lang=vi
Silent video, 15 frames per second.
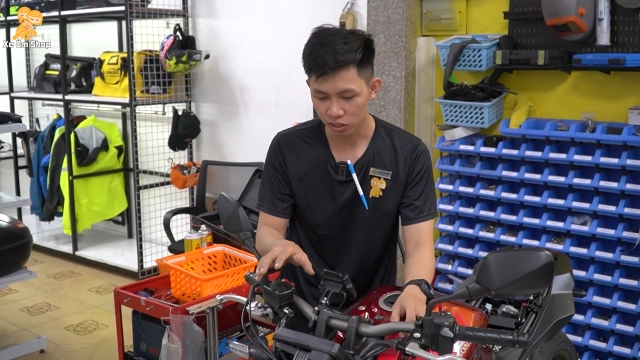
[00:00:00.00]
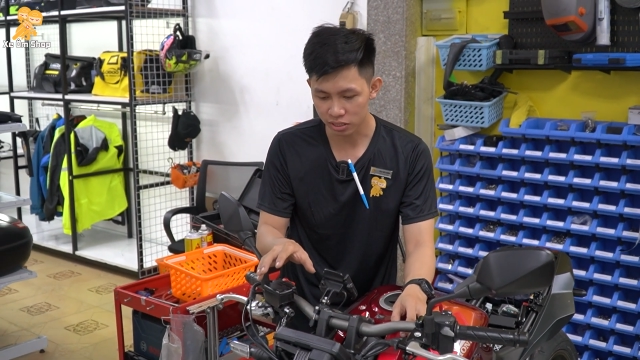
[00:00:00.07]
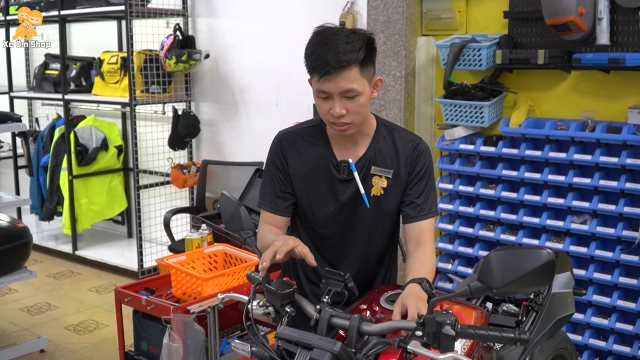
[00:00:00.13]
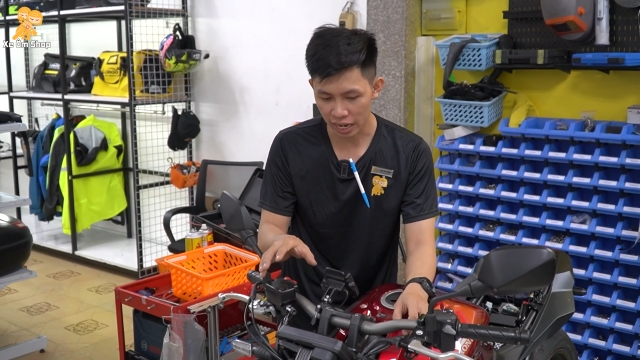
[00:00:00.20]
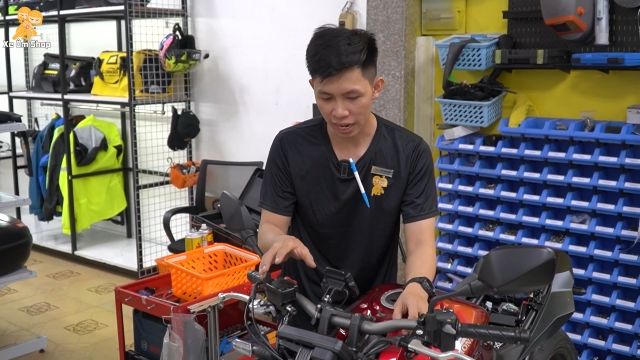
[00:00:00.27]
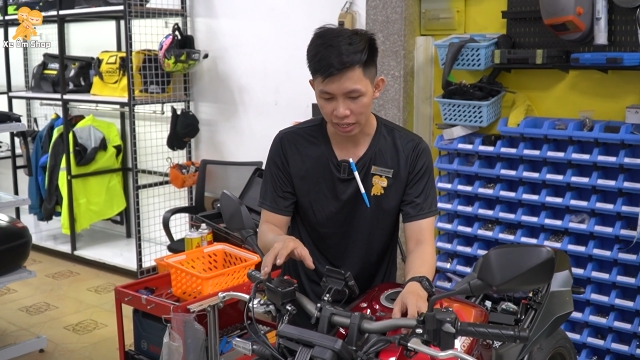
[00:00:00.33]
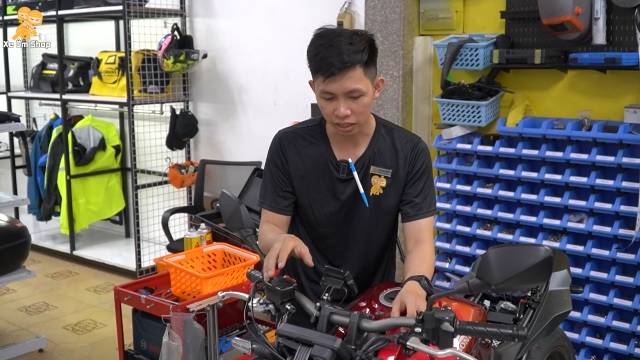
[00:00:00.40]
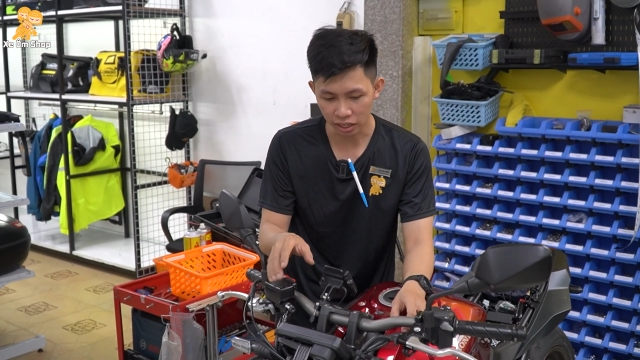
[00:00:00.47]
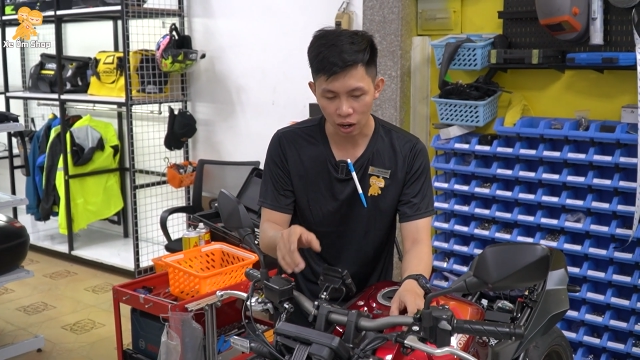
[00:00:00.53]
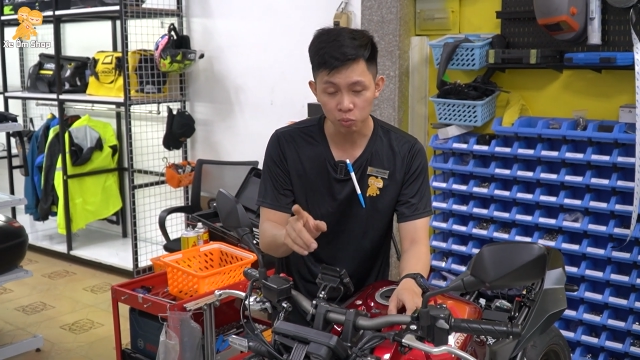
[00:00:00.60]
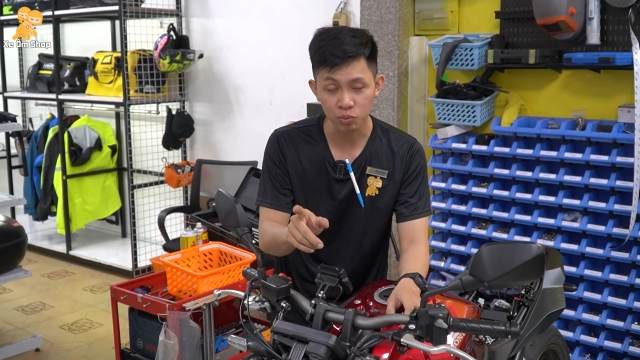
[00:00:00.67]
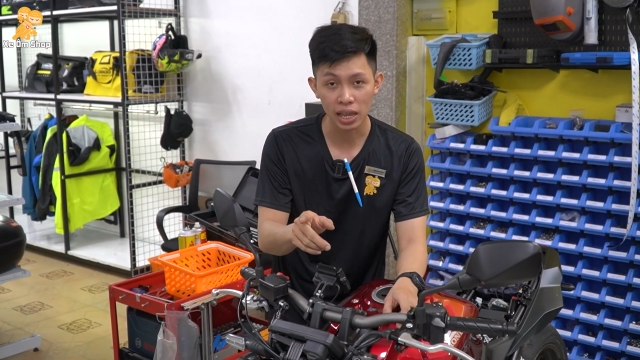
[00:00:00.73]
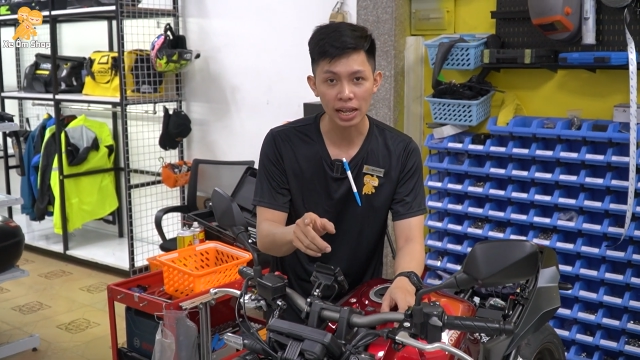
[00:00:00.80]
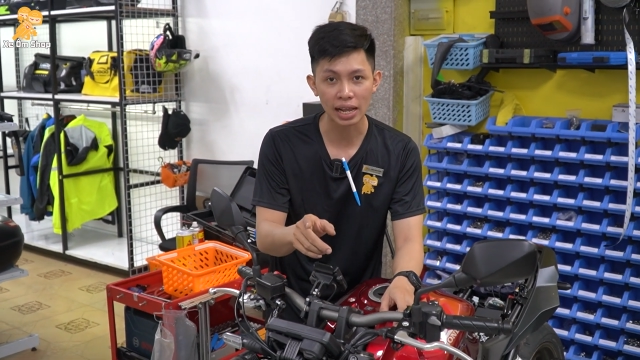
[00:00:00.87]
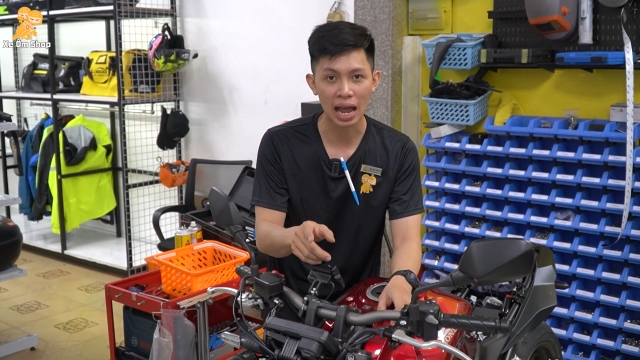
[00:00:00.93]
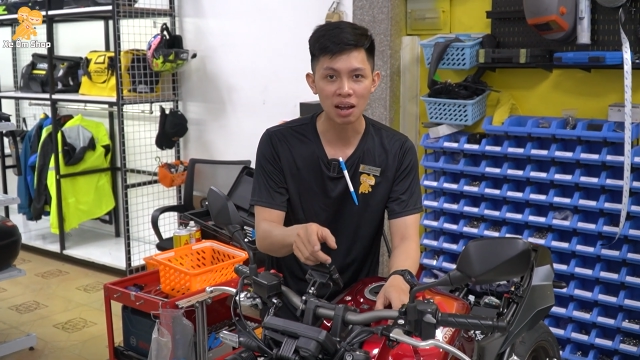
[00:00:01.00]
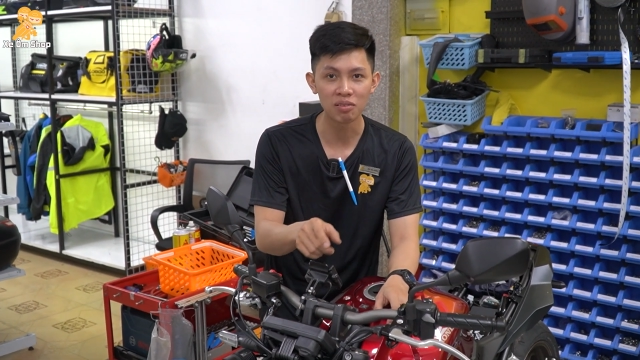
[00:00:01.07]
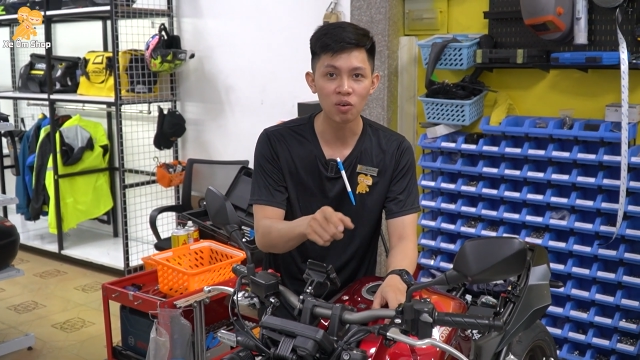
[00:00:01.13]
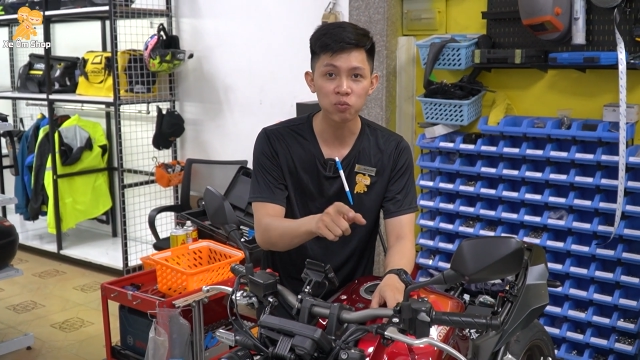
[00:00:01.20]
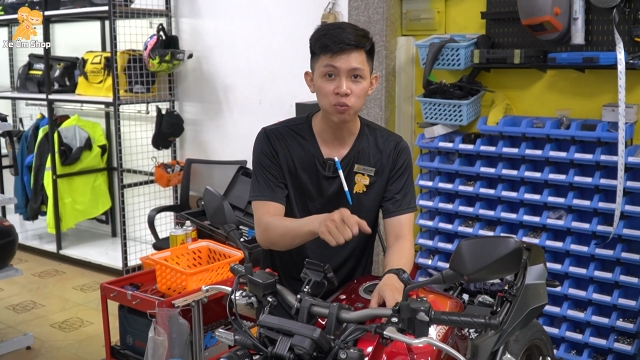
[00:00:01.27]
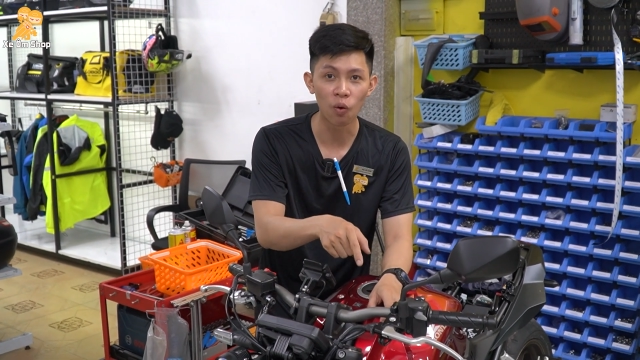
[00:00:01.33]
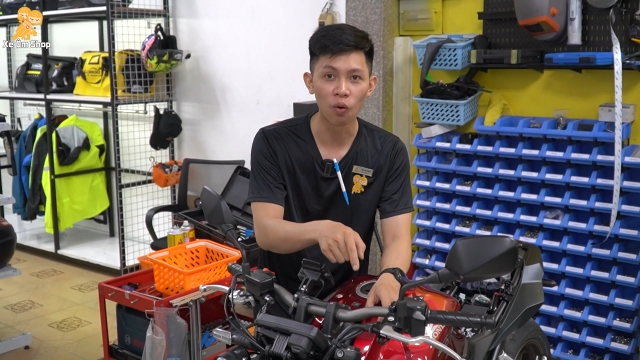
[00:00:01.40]
zin xe như là ốc nhạy cảm,
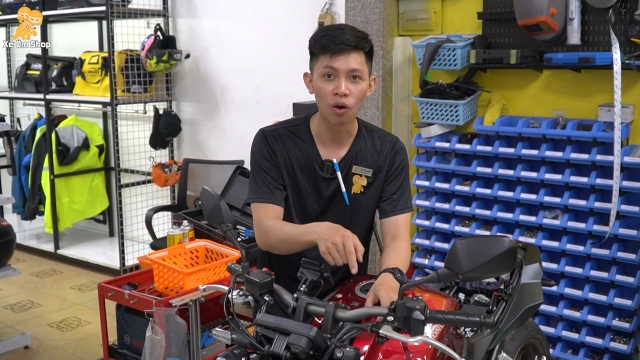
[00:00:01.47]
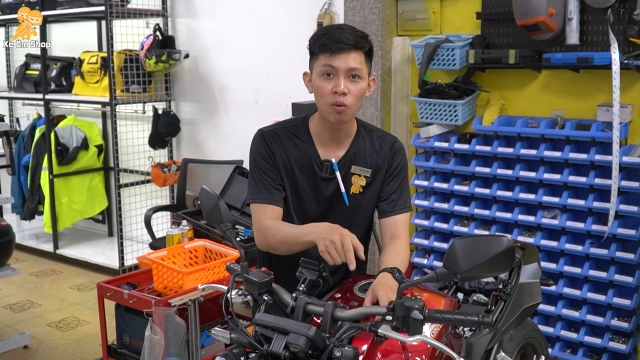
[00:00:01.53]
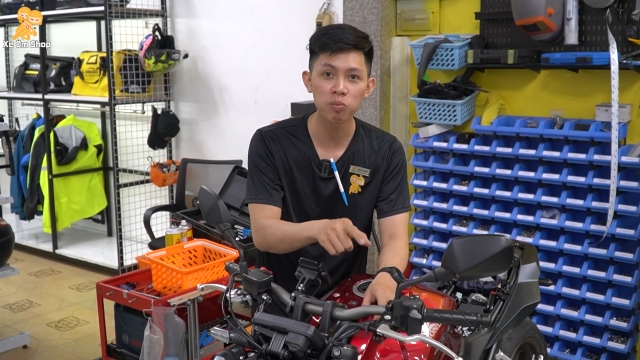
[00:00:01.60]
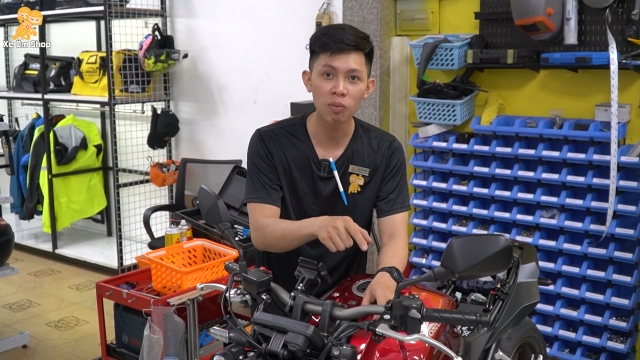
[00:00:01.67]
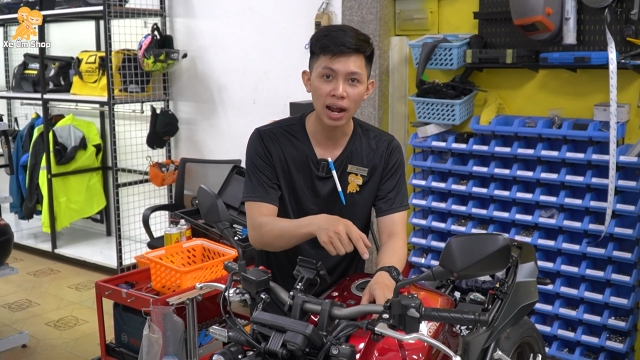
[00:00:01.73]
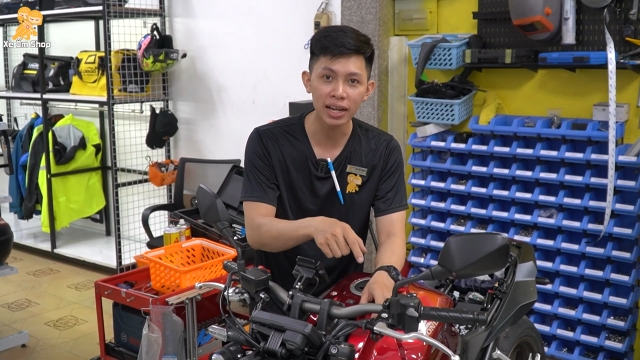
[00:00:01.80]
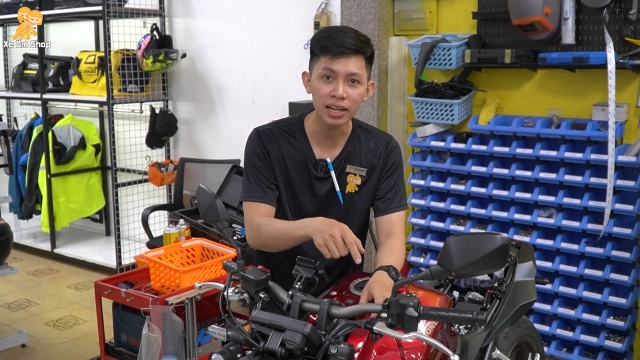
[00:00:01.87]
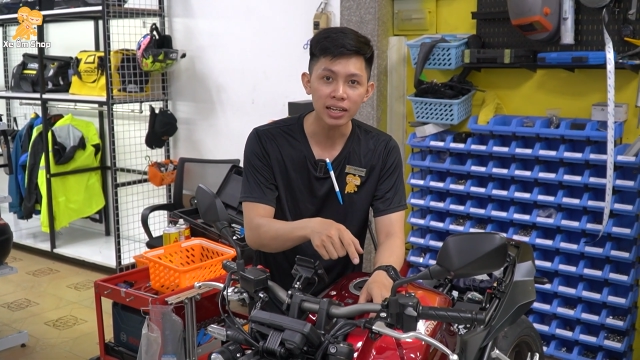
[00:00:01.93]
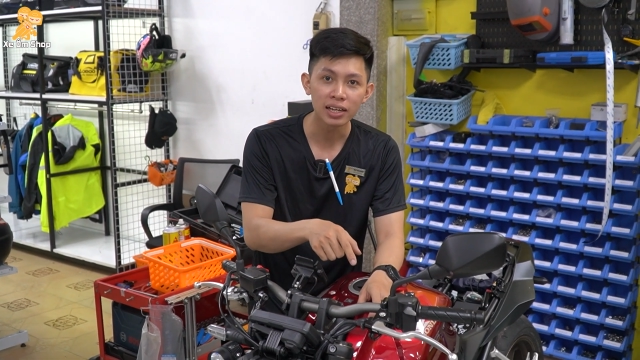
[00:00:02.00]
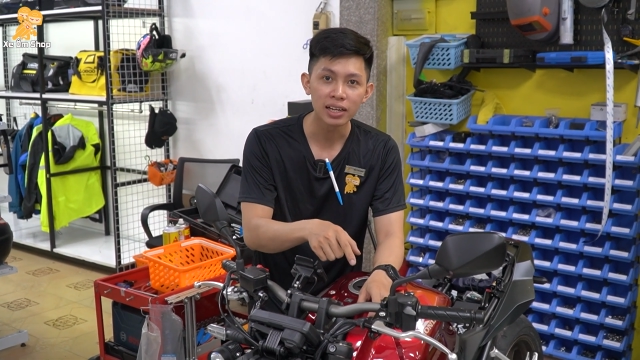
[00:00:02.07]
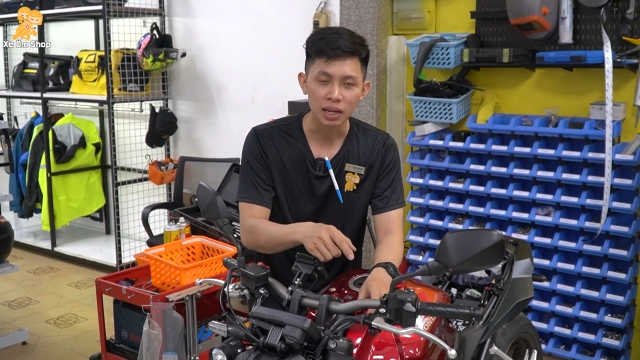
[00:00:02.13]
ốc phuộc, ốc máy,